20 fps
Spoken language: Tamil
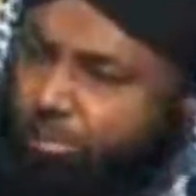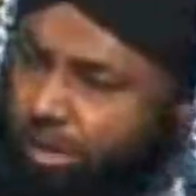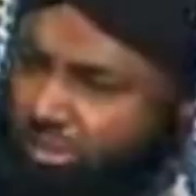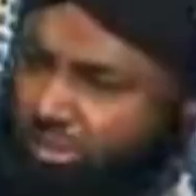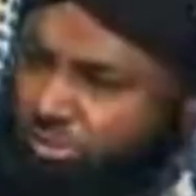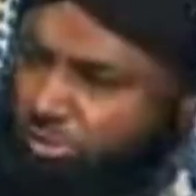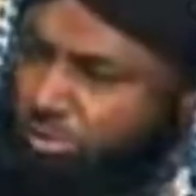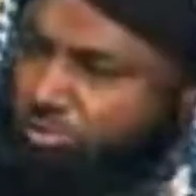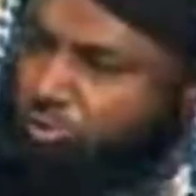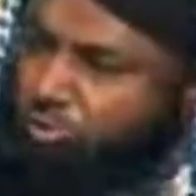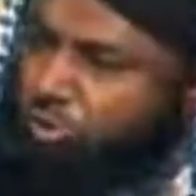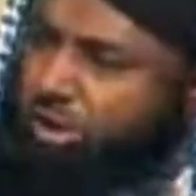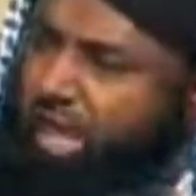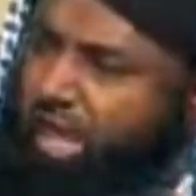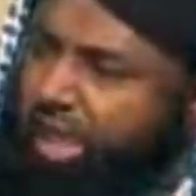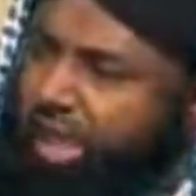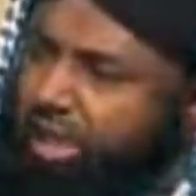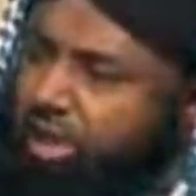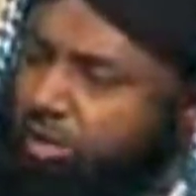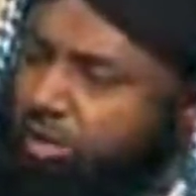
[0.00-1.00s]
மதுவும் கூட
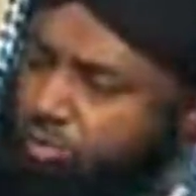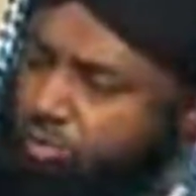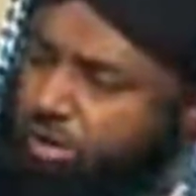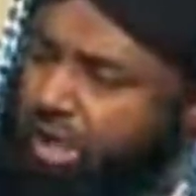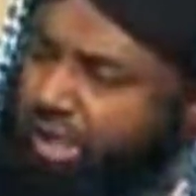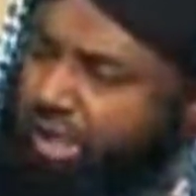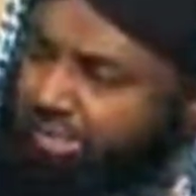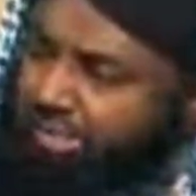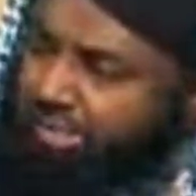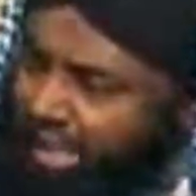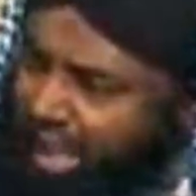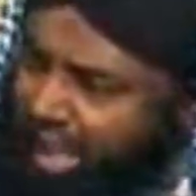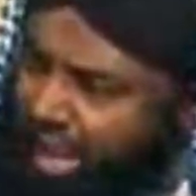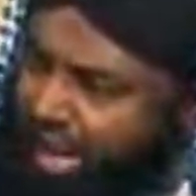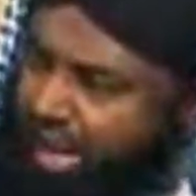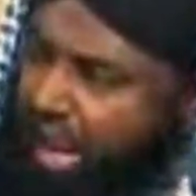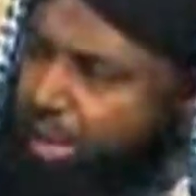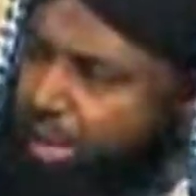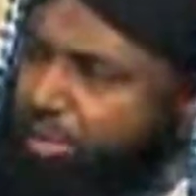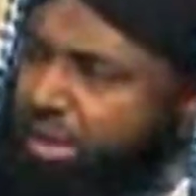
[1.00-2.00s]
உலகத்திலே
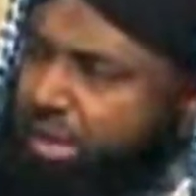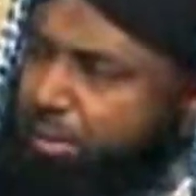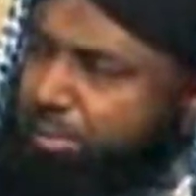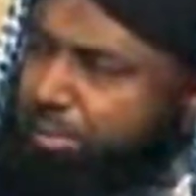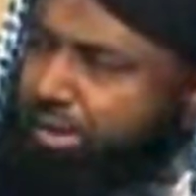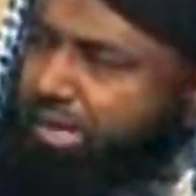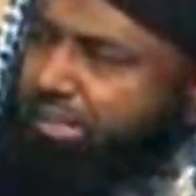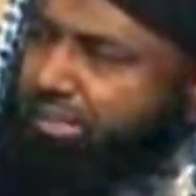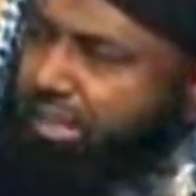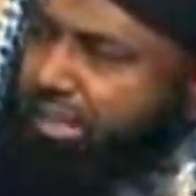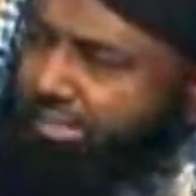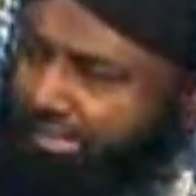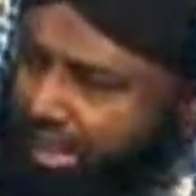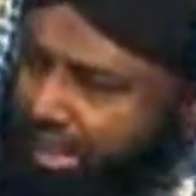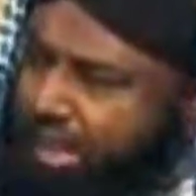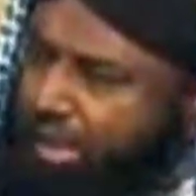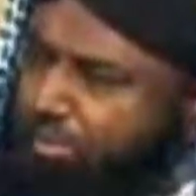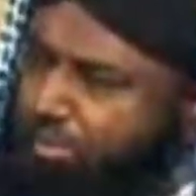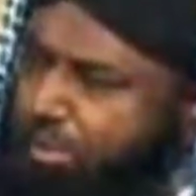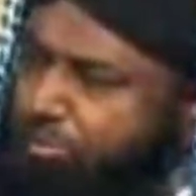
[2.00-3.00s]
ஹராமாக்கப்பட்டிருந்த
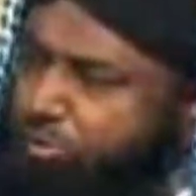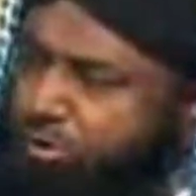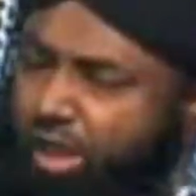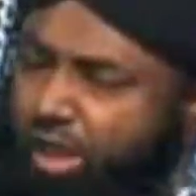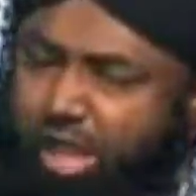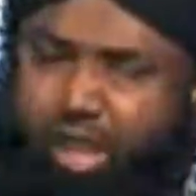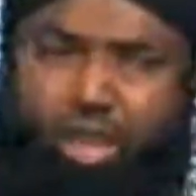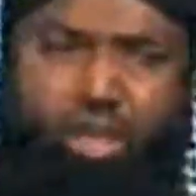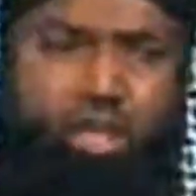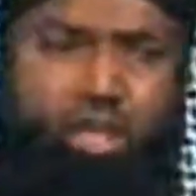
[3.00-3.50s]
தங்கமும் கூட